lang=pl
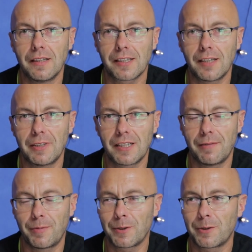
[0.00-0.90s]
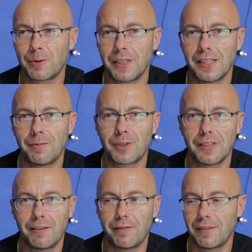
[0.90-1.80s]
kamera prostuje nam się
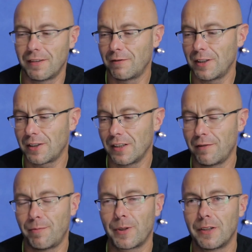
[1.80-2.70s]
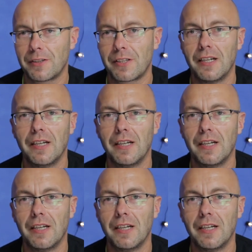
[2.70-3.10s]
na, właśnie na wprost.